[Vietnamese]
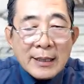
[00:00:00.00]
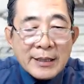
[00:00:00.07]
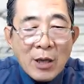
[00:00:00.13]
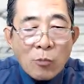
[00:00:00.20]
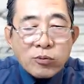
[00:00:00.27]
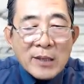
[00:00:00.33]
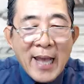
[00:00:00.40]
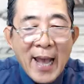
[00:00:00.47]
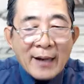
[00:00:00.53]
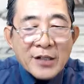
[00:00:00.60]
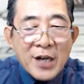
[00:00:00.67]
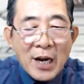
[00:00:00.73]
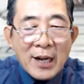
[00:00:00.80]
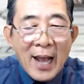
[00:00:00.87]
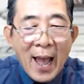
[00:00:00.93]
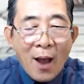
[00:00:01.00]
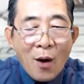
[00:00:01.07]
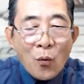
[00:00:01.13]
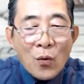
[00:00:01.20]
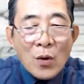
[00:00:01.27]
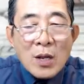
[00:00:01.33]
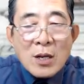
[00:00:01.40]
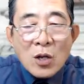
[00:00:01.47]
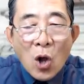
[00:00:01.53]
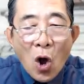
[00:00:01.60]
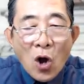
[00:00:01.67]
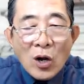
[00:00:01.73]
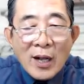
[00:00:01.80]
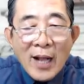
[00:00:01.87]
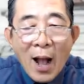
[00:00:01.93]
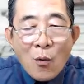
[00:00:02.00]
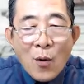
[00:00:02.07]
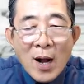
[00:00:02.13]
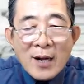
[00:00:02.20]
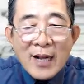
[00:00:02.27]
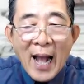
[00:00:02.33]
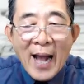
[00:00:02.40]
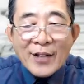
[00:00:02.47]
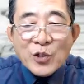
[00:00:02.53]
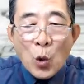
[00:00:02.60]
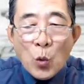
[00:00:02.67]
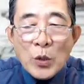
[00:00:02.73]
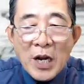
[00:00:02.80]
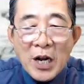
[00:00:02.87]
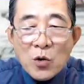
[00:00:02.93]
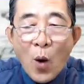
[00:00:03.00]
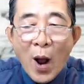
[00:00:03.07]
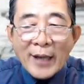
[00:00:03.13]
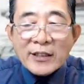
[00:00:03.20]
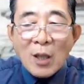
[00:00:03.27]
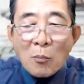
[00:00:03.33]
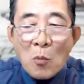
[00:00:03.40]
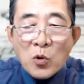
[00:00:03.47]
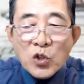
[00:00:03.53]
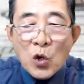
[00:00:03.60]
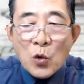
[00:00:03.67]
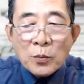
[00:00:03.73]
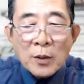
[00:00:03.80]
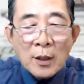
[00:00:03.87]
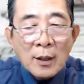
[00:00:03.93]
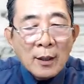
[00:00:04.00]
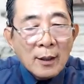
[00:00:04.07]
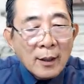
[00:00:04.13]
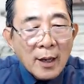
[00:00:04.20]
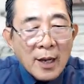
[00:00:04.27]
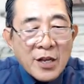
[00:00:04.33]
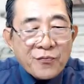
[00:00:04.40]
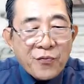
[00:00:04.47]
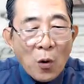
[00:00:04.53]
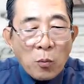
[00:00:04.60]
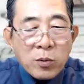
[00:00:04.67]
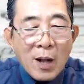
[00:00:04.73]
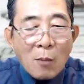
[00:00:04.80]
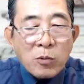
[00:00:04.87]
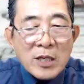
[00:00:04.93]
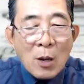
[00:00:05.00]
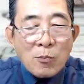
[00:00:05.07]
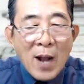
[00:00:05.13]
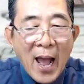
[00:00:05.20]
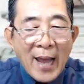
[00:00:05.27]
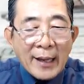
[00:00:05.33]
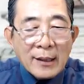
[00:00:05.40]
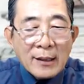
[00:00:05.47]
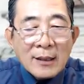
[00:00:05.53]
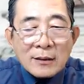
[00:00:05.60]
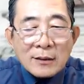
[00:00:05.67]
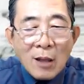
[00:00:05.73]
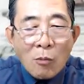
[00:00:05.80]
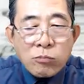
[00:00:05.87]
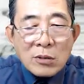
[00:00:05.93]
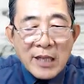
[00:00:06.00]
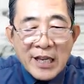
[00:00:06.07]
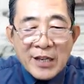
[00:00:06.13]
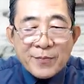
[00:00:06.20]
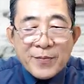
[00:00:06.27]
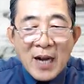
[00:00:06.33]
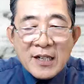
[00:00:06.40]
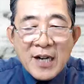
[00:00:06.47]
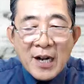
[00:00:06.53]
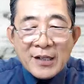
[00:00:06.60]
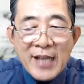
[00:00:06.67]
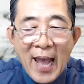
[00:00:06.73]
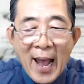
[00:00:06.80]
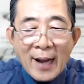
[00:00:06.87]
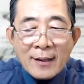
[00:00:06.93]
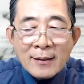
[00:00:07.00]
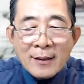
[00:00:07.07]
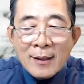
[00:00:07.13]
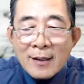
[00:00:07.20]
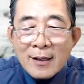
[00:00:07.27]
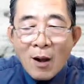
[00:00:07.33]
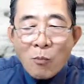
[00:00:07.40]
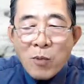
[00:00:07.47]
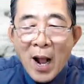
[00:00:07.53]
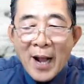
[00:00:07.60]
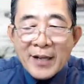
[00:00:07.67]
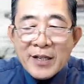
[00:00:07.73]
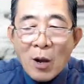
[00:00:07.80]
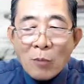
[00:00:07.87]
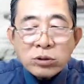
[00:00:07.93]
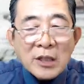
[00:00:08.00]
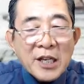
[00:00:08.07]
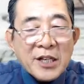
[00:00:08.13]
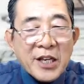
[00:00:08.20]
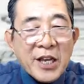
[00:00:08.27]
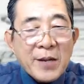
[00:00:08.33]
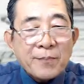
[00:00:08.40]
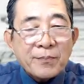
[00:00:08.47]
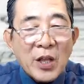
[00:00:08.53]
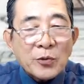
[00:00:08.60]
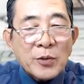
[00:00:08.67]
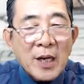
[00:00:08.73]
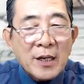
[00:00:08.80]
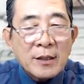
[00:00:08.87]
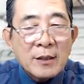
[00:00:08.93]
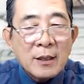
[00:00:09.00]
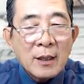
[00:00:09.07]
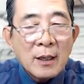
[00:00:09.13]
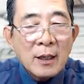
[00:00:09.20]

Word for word: Dốc dáng rất cao, còn cao hơn cả vũ nữ ngoại tộc một chút. Y phục không có giống ai, tóc chỉ vẫn đơn giản, không hề giống thiên kim tiểu thư.